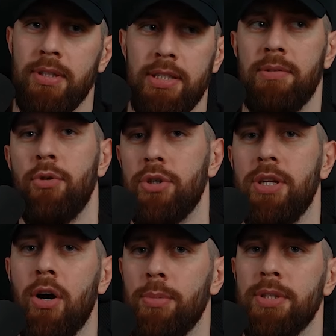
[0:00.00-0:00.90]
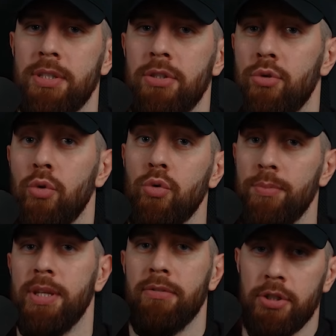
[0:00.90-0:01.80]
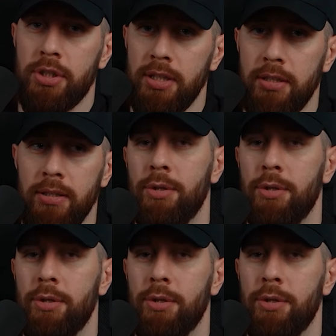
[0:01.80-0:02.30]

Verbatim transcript: Geht es ihm wirklich darum, dass er sich so gut mit dir versteht?